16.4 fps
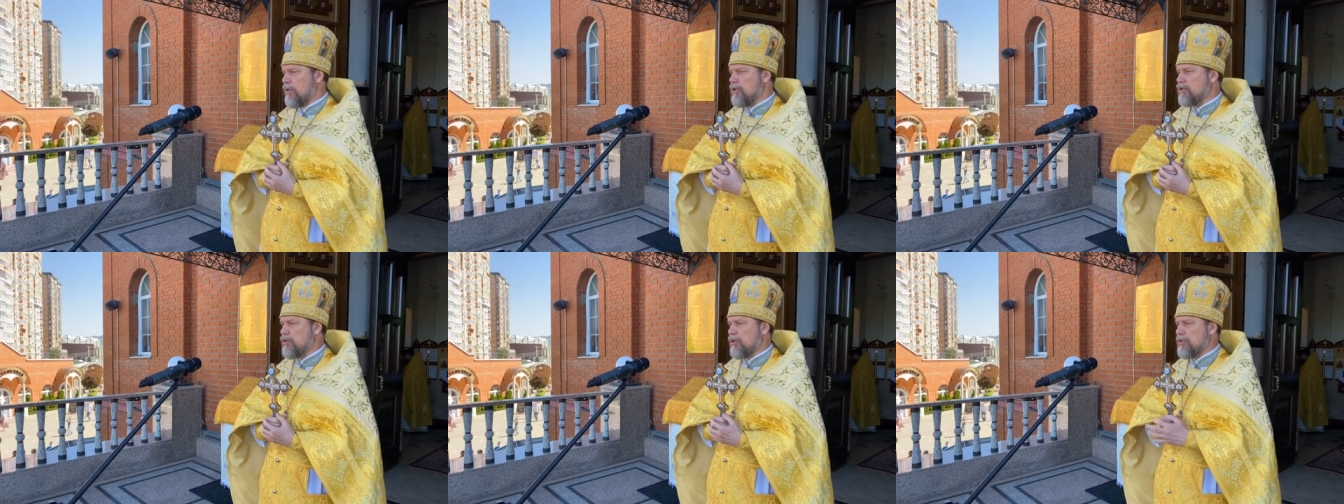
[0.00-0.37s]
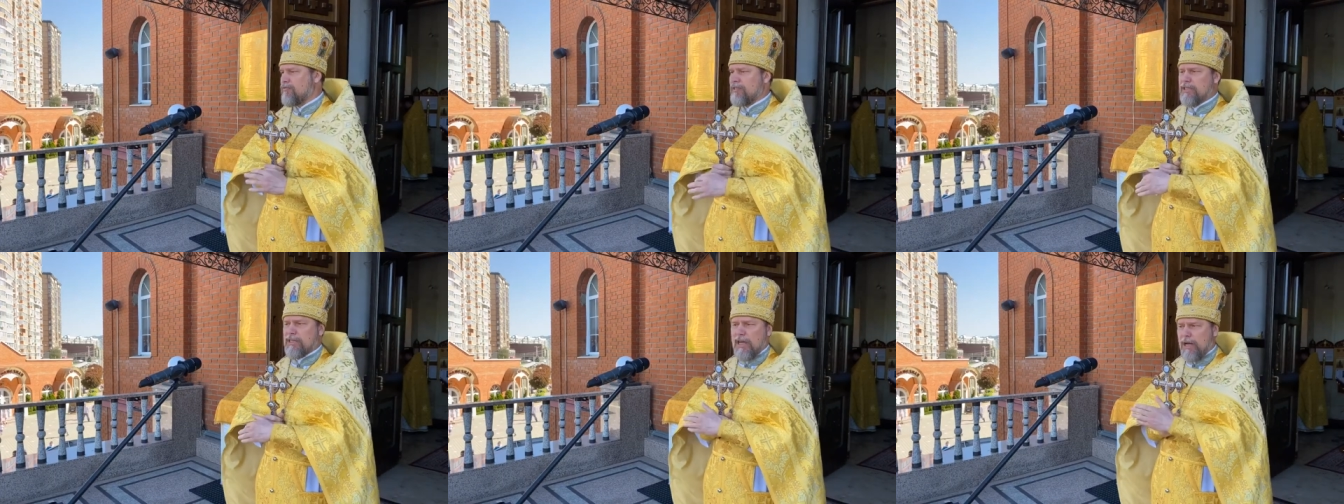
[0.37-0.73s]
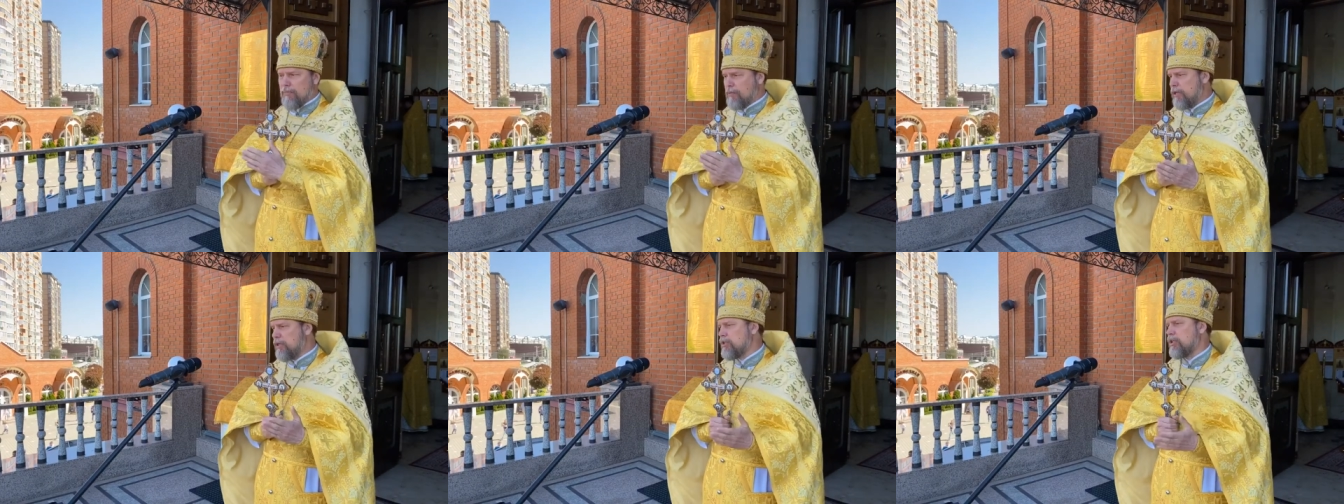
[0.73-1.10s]
что из
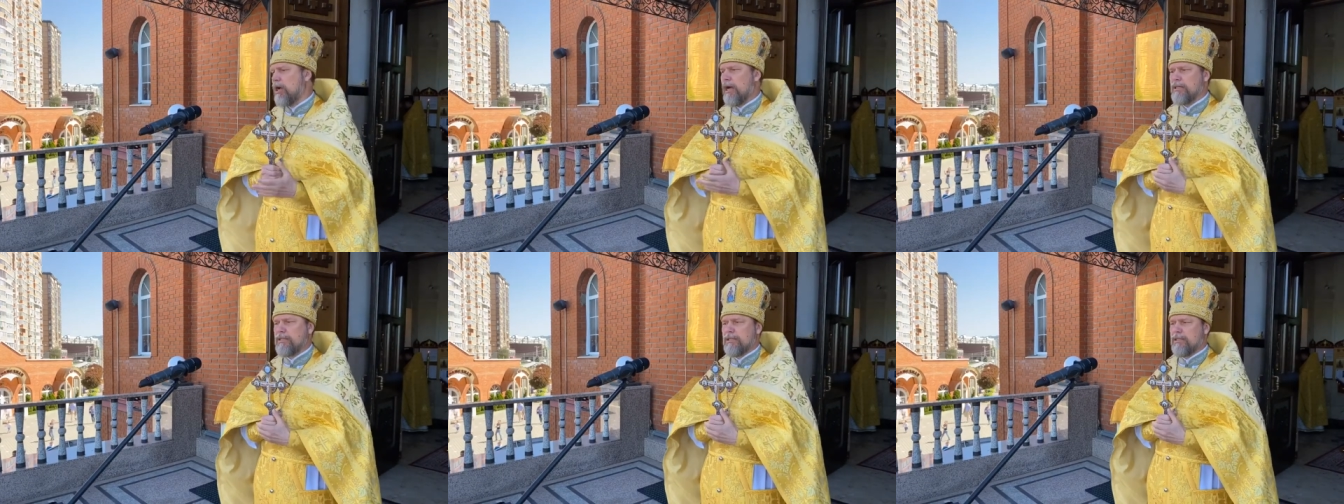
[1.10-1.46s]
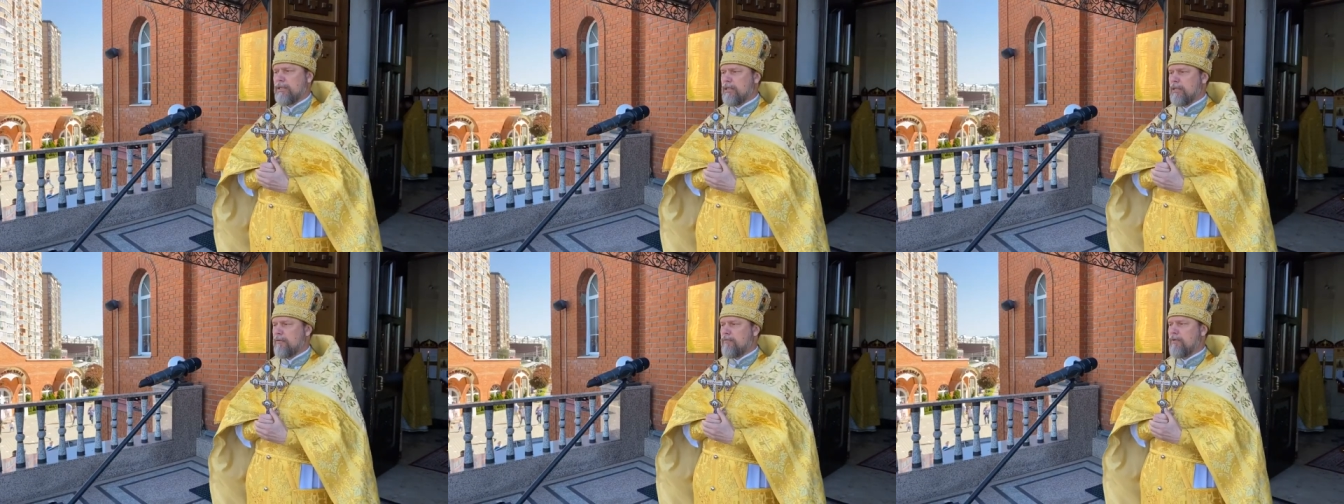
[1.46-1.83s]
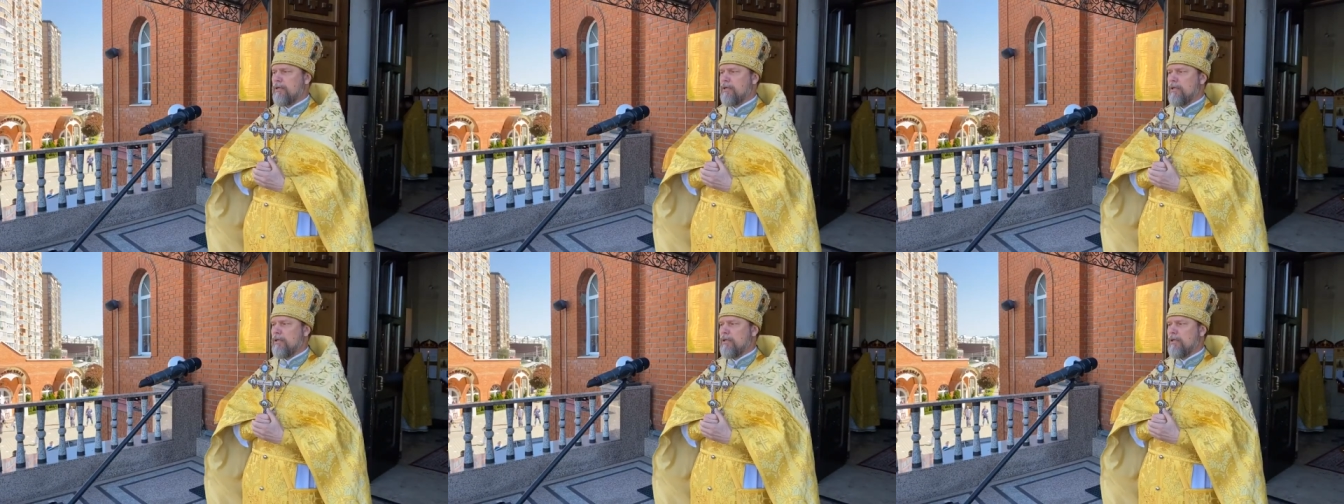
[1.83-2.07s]
всех причастников